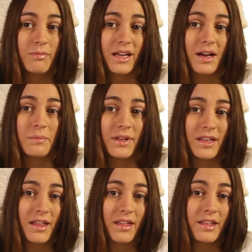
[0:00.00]
Me cambié
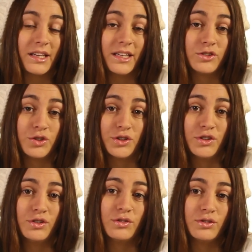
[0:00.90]
de
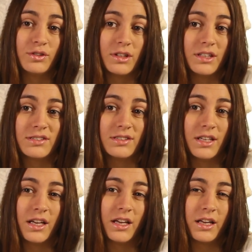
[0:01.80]
Derecho,
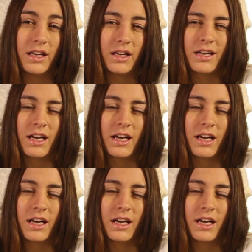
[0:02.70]
hice